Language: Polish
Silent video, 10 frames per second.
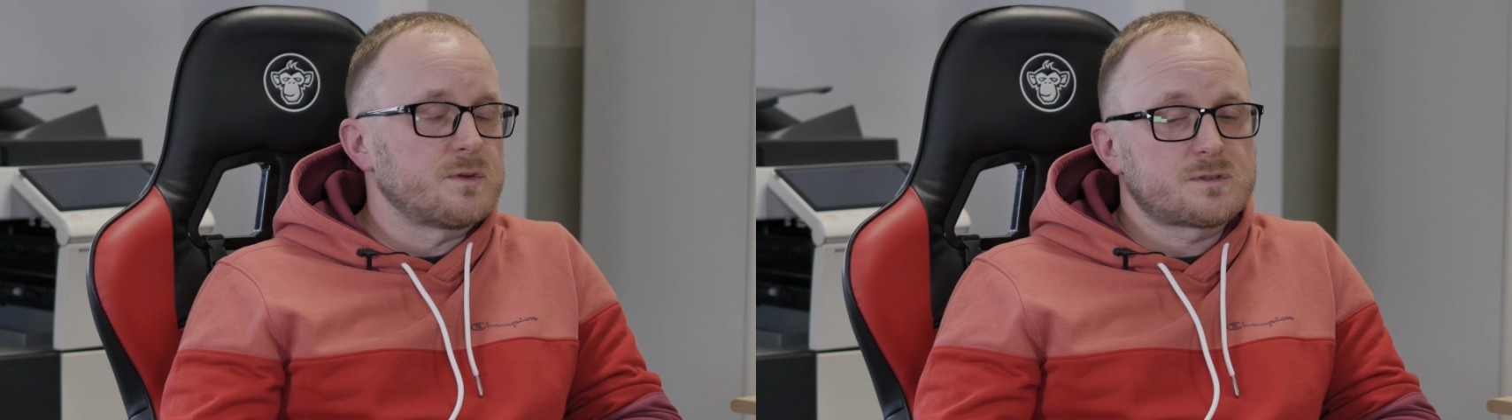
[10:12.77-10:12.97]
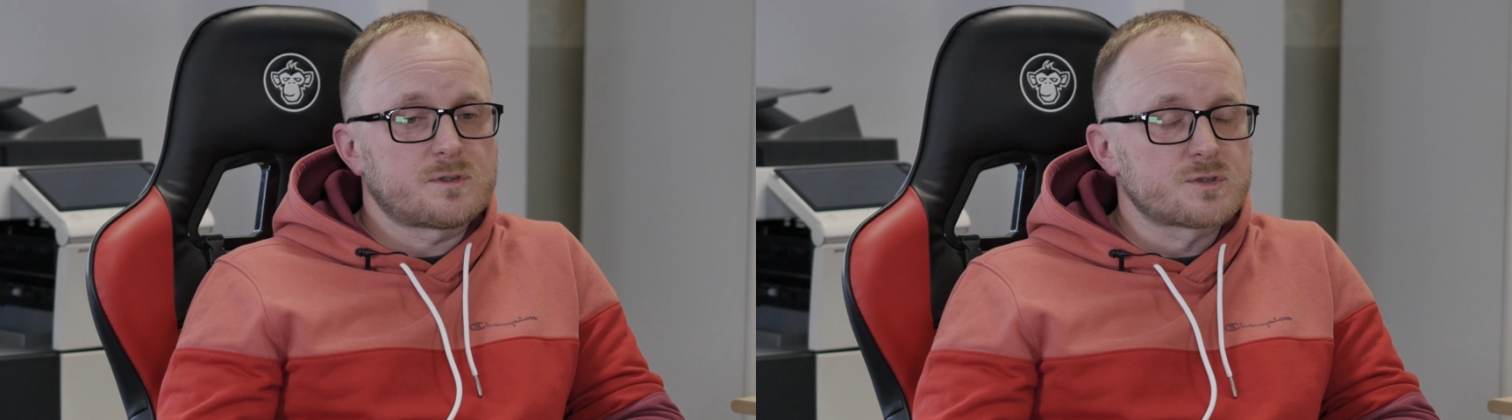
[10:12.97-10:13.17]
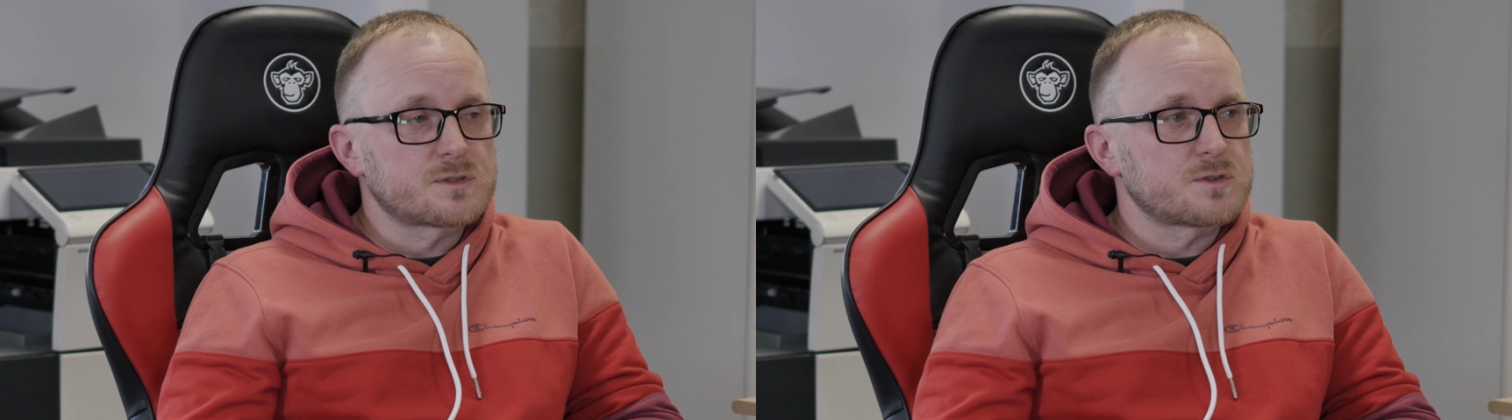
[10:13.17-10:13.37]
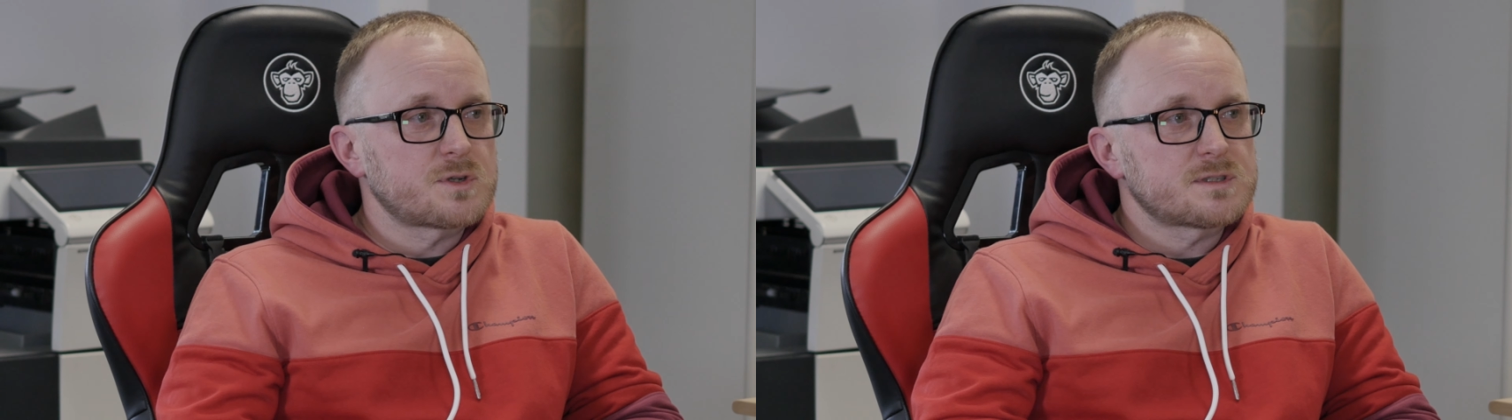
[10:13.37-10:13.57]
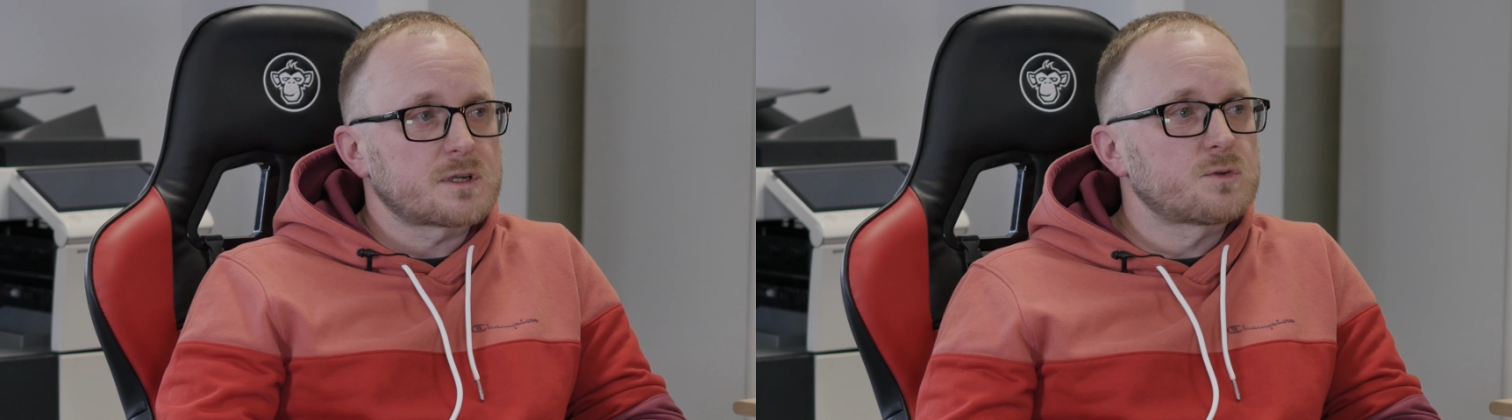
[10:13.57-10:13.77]
Więc to wszystko
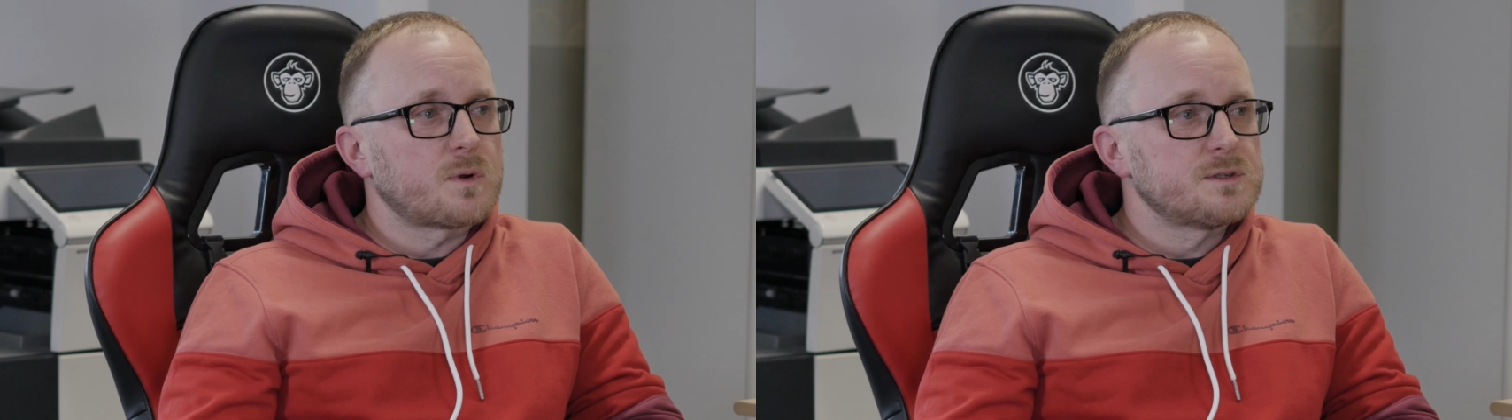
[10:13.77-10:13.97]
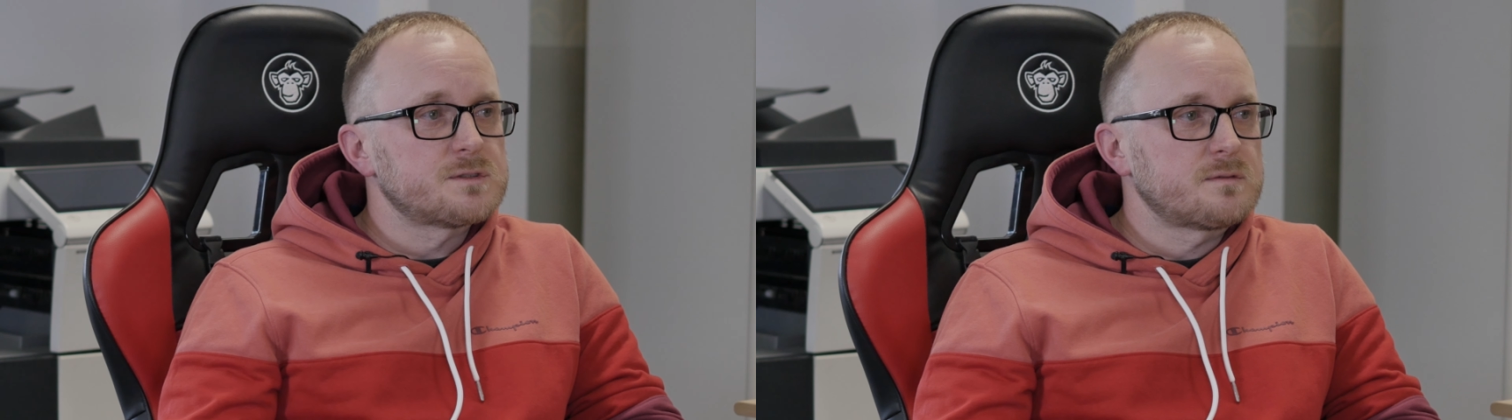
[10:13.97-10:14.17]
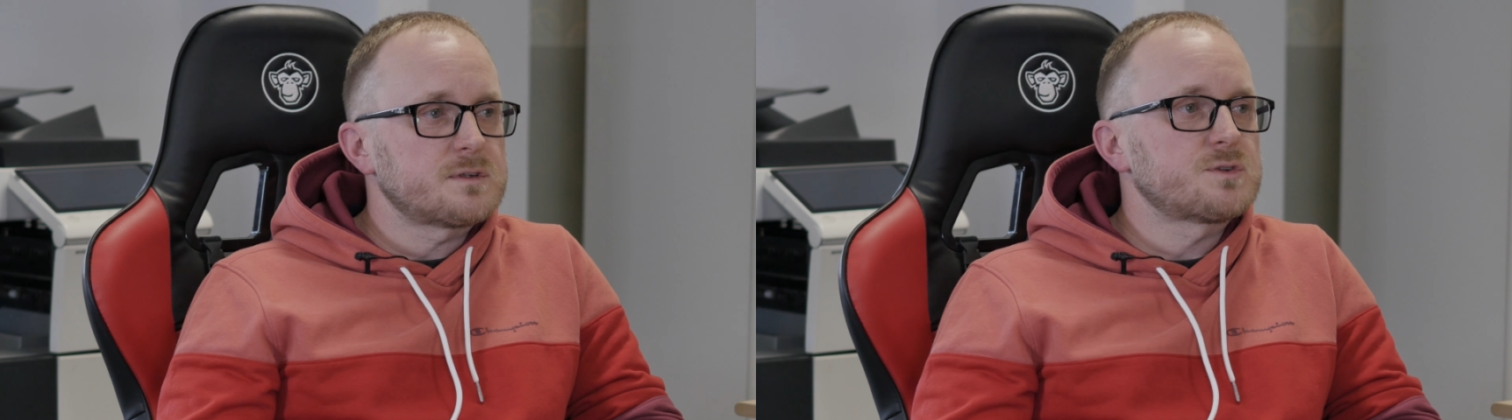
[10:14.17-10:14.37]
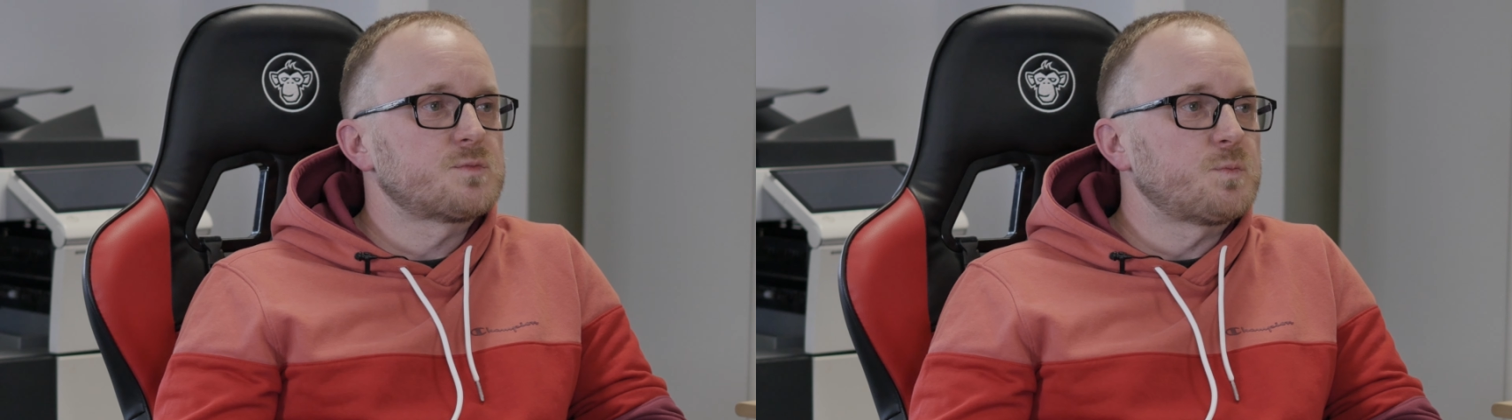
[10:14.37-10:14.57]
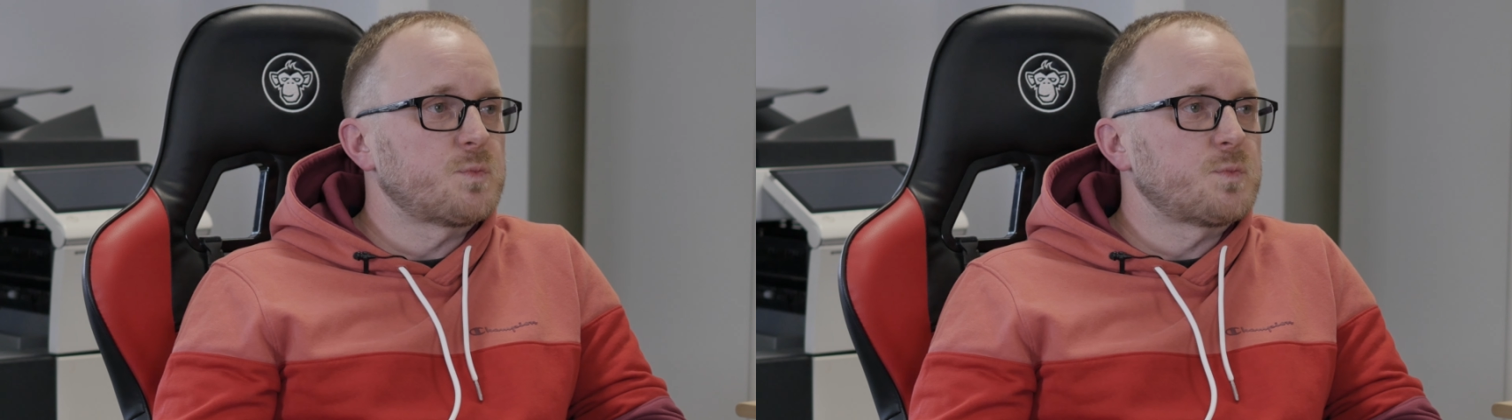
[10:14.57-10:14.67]
trzeba zaktualizować, żeby